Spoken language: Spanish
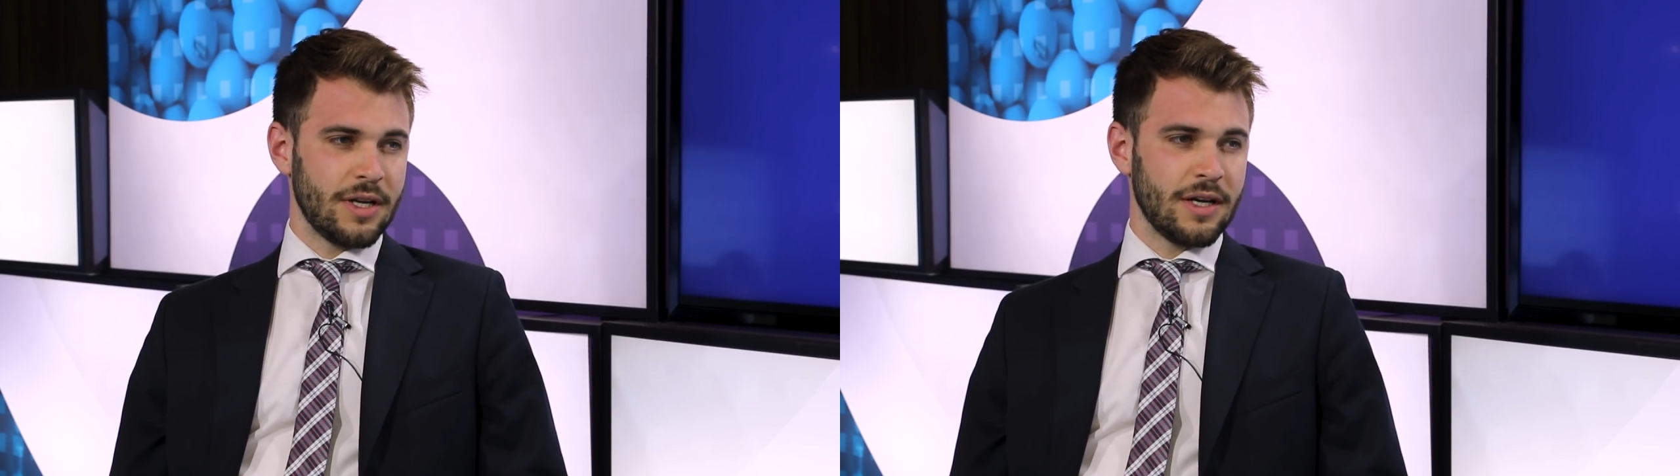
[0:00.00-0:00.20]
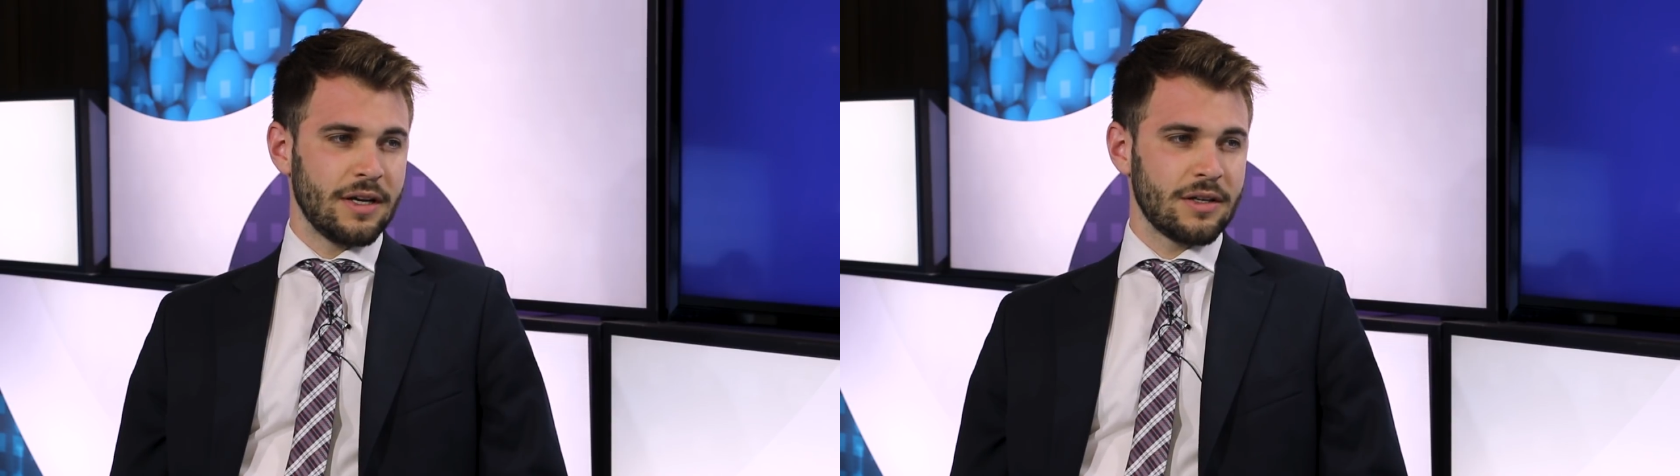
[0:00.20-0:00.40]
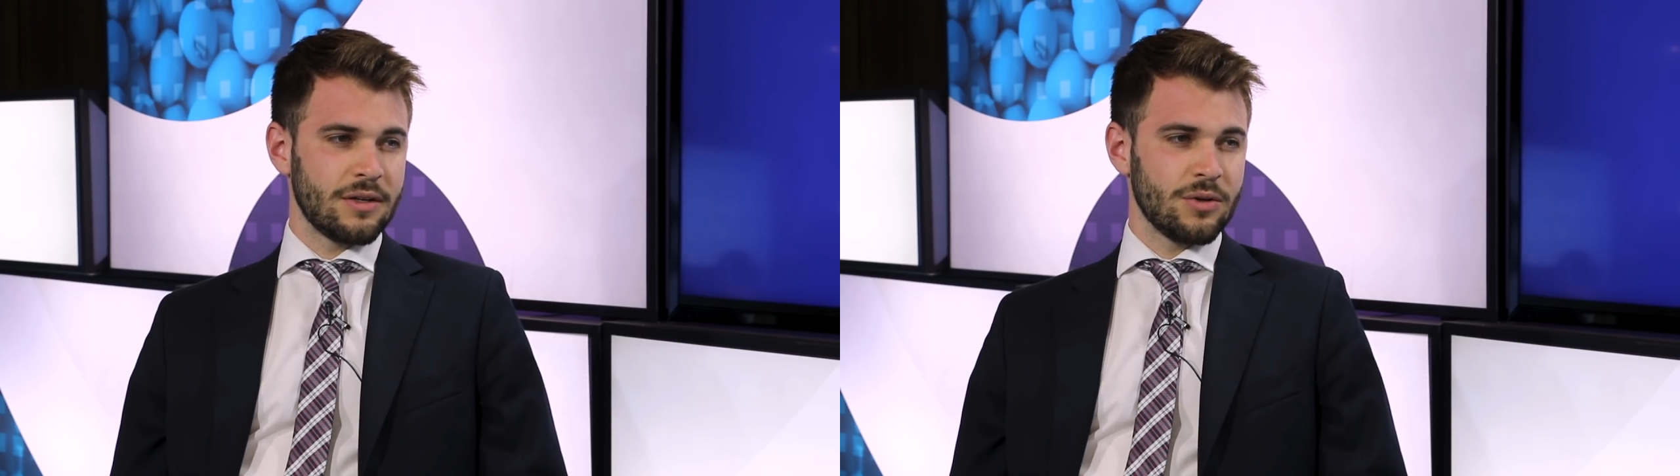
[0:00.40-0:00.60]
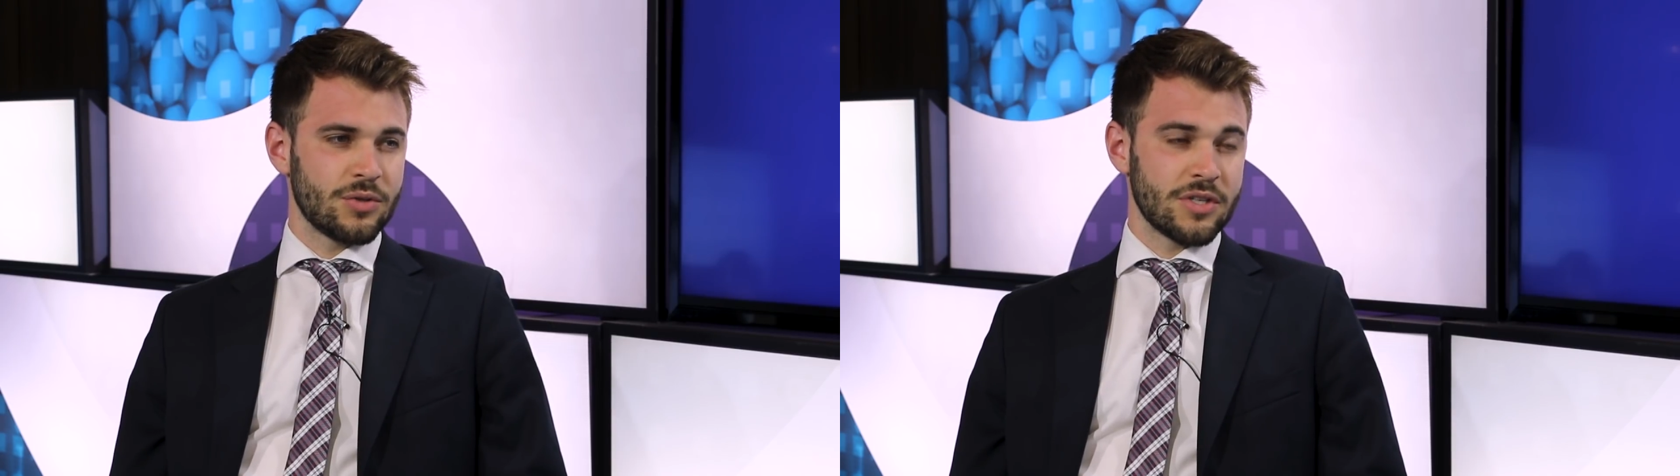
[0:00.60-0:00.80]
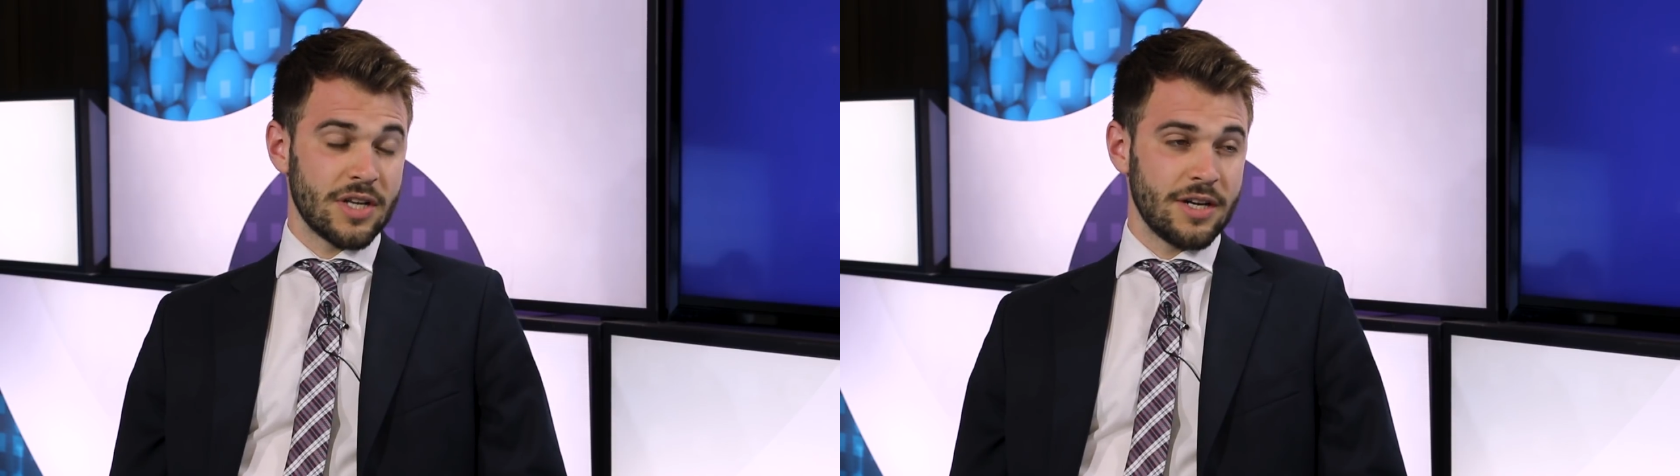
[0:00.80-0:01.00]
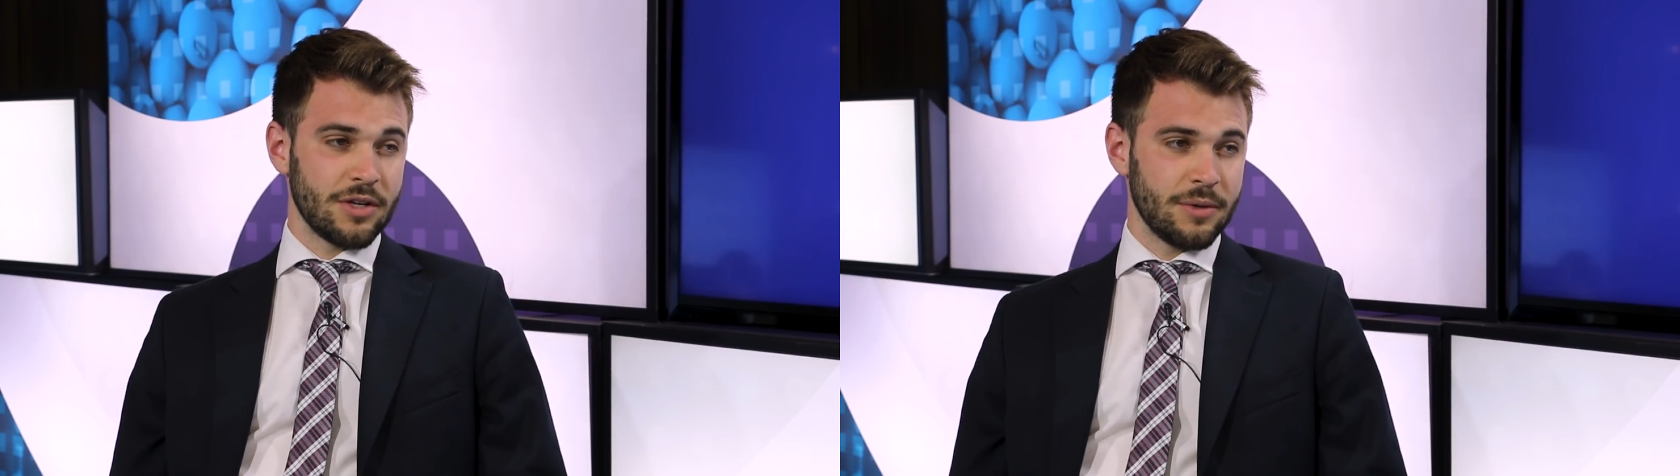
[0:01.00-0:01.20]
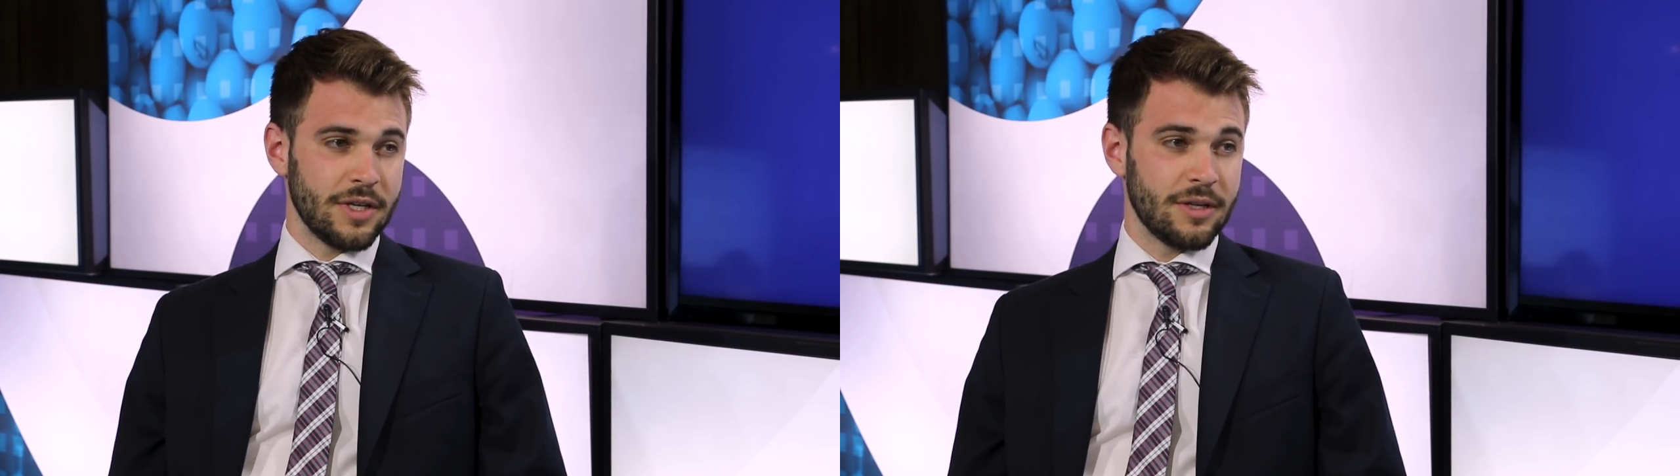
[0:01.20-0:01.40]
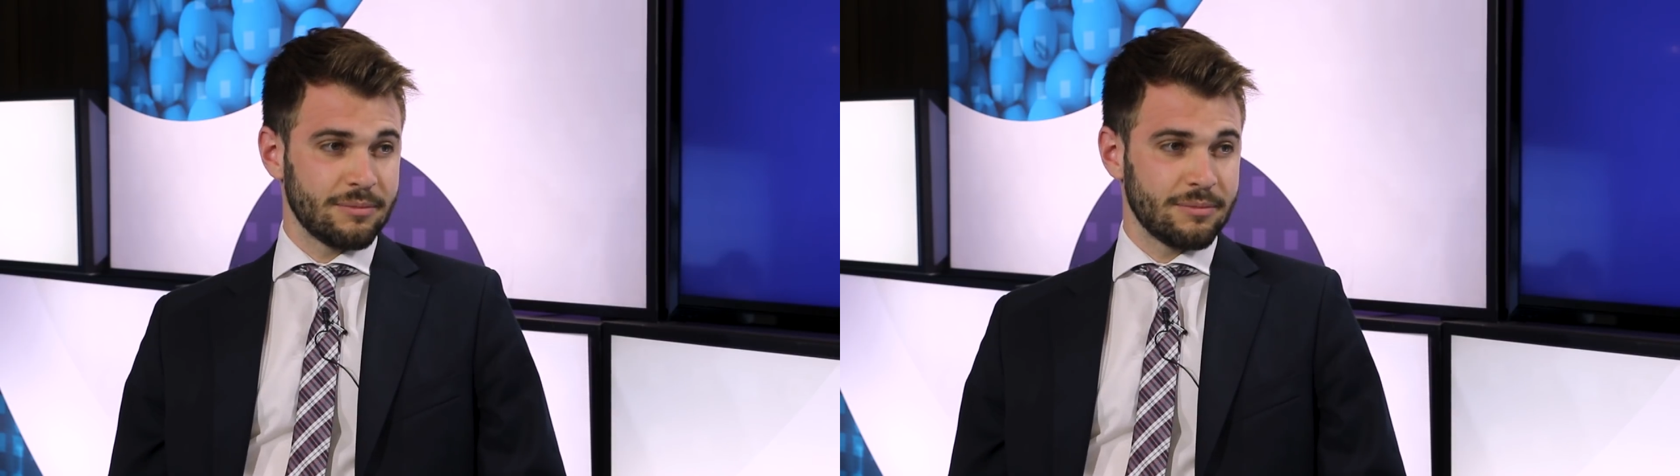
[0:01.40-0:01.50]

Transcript: la cosecha del año que viene.